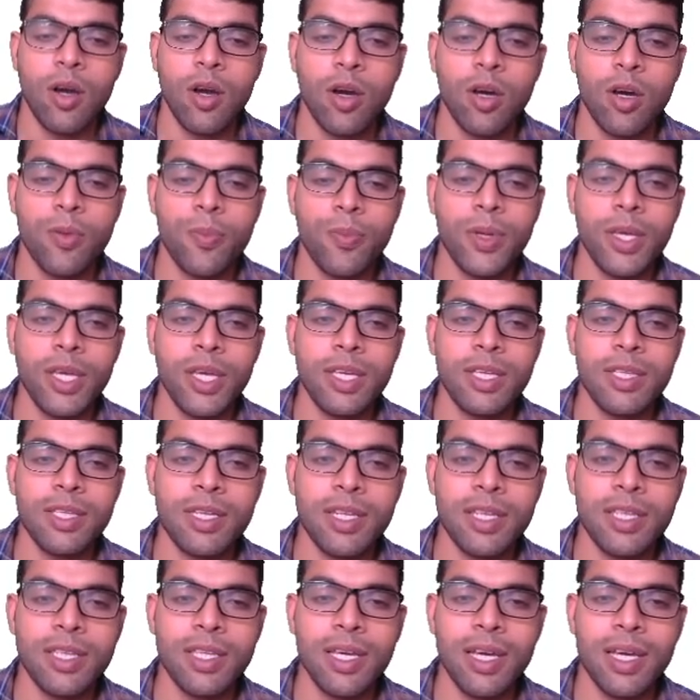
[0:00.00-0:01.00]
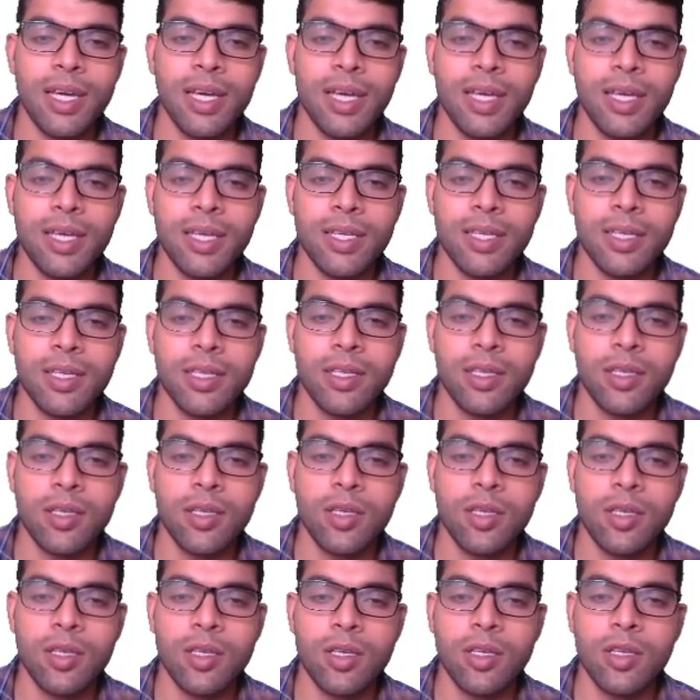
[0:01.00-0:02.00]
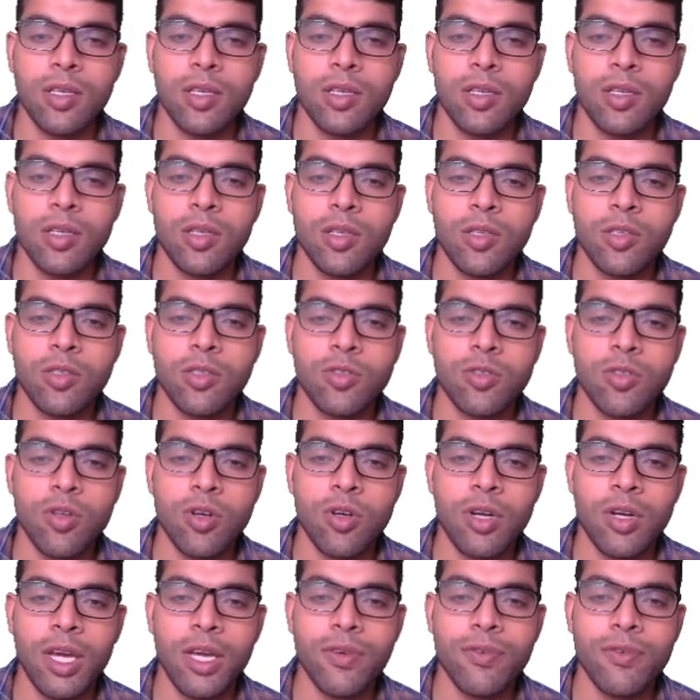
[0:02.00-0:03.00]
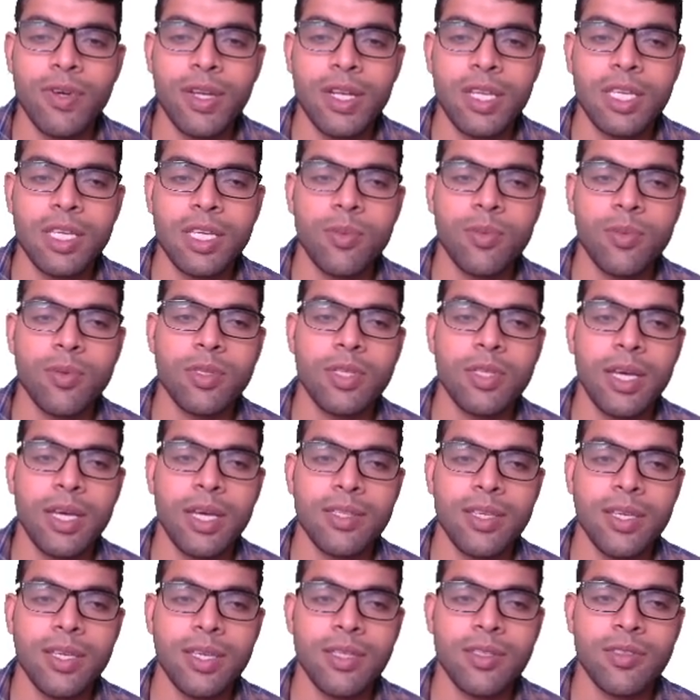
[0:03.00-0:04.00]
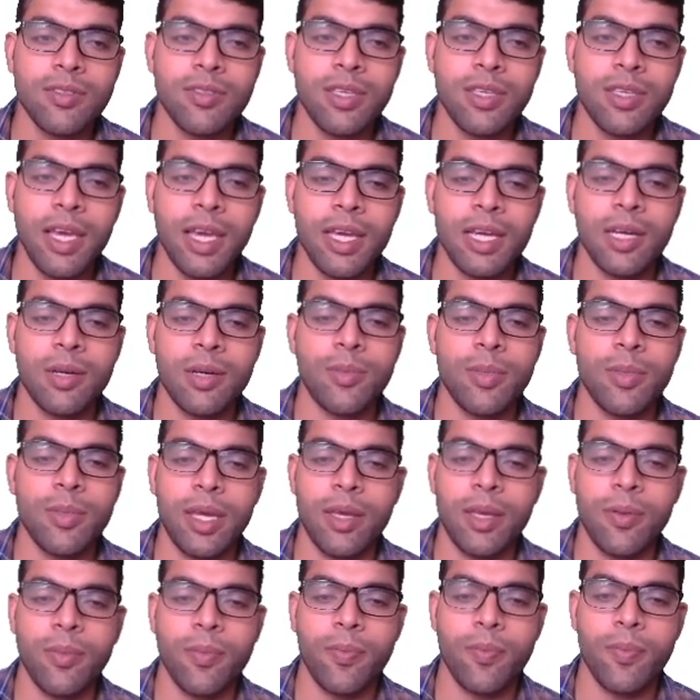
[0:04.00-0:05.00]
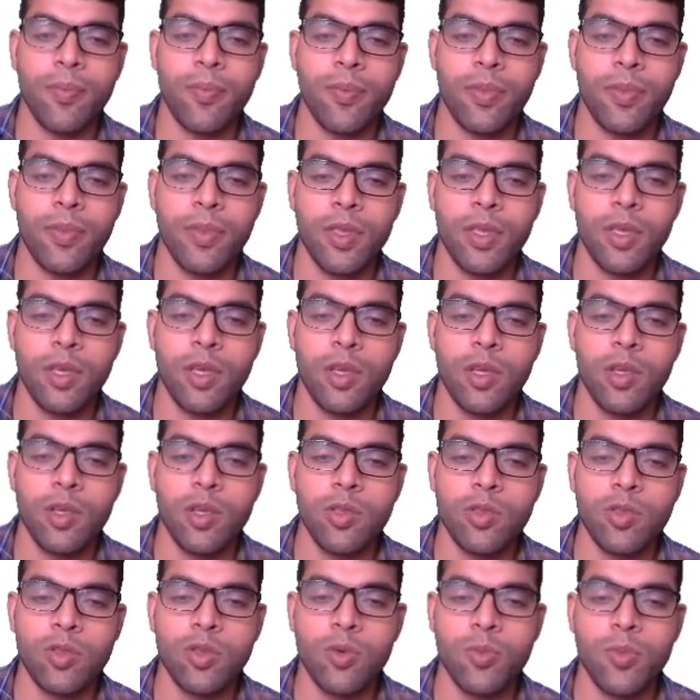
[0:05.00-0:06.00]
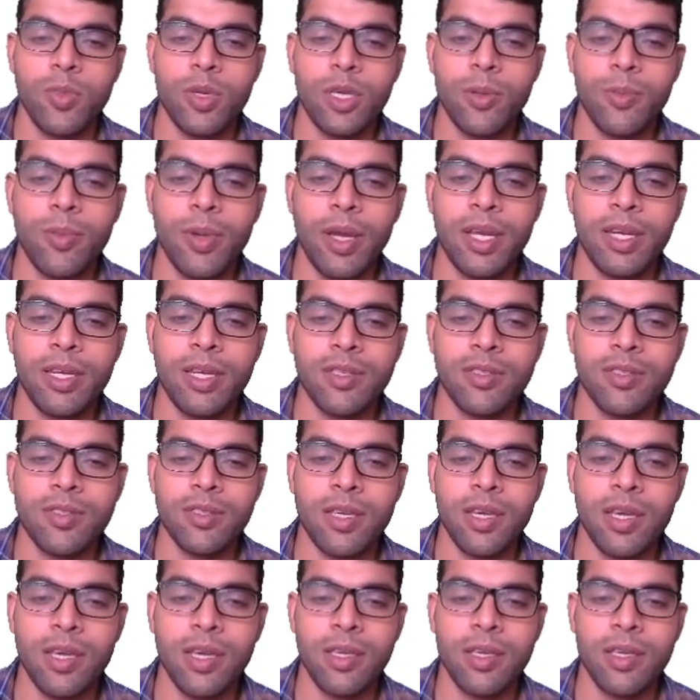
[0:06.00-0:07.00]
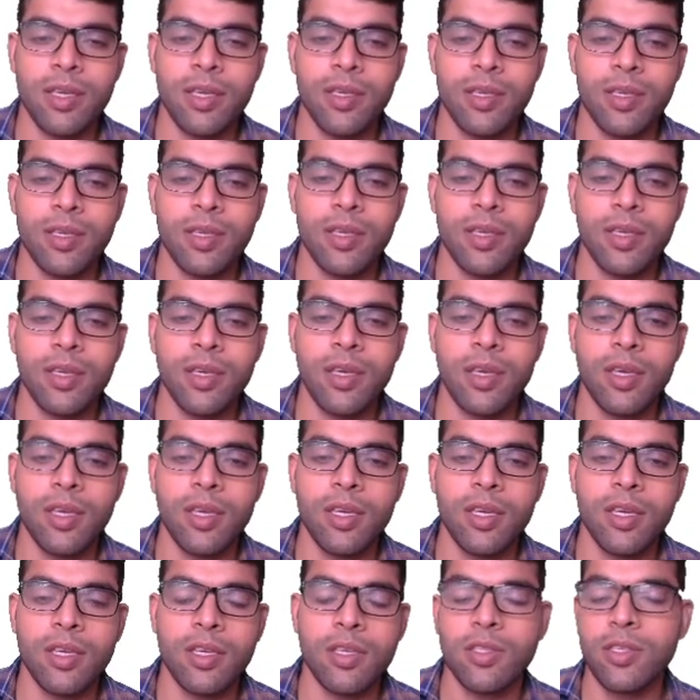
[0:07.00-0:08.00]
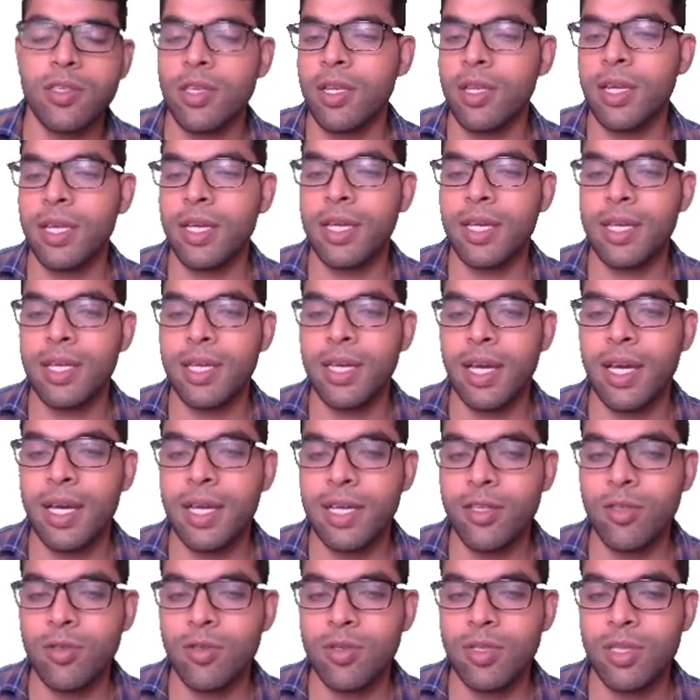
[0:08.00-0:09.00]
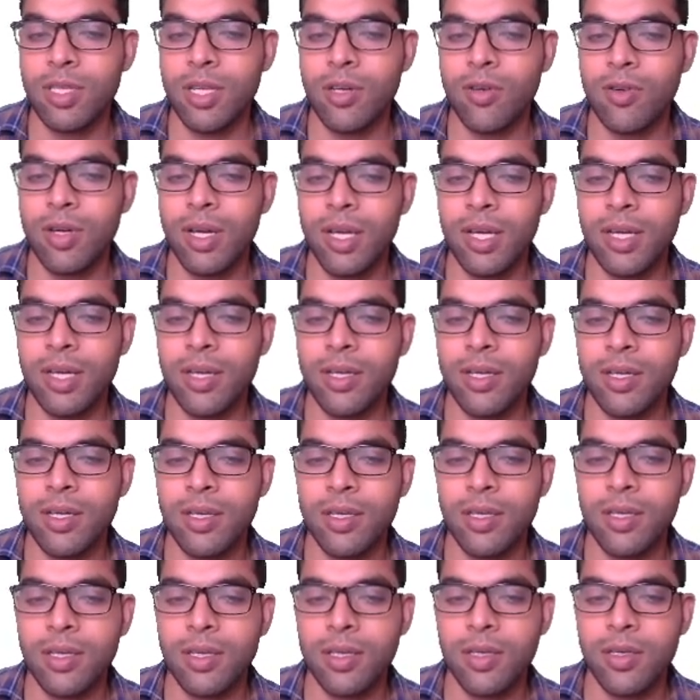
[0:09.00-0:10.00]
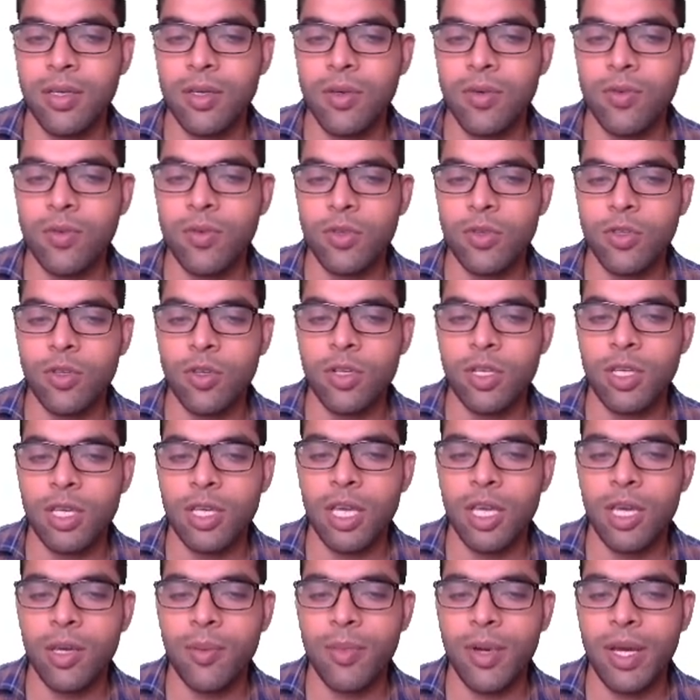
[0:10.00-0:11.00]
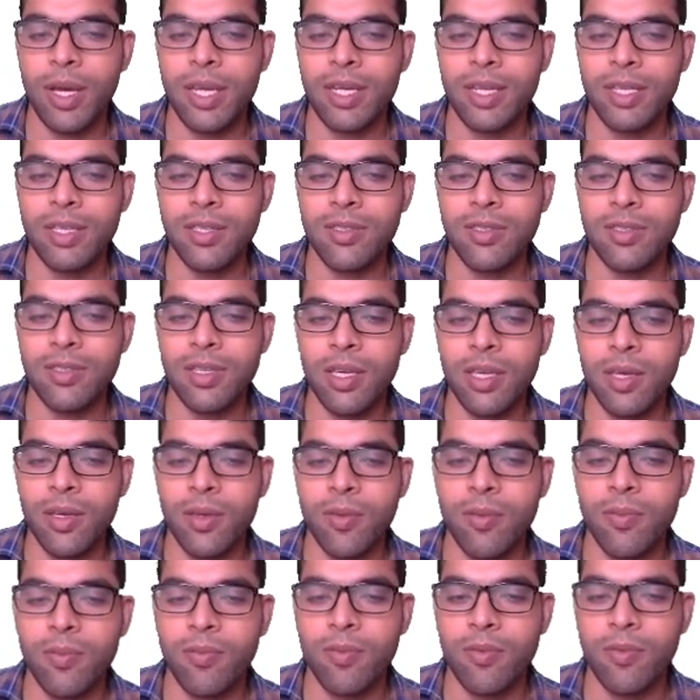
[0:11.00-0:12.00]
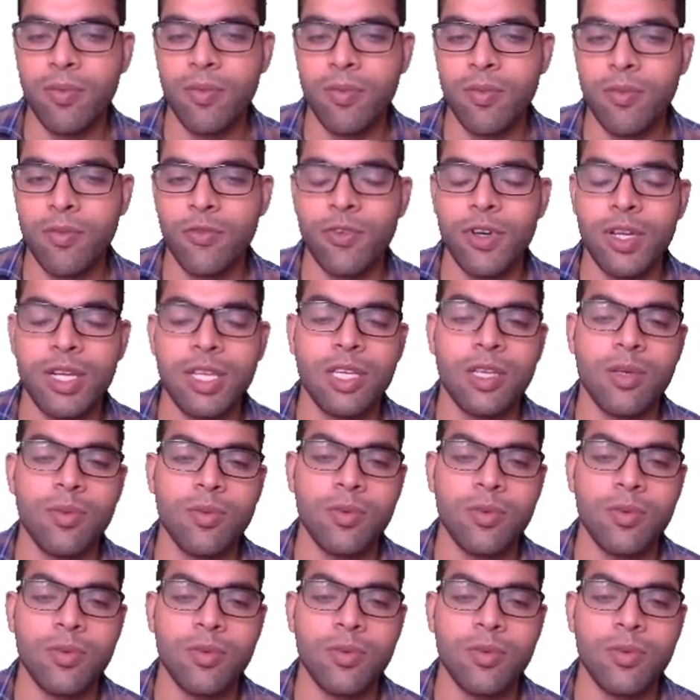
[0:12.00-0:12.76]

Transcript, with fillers: और बी कितना दिया है चौड़ाई वर्ग की भुजा से छः कम है तो बी माइनस छः इसे लिखेंगे आगे तो कितना होगा तो सॉरी ए माइनस छः वर्ग की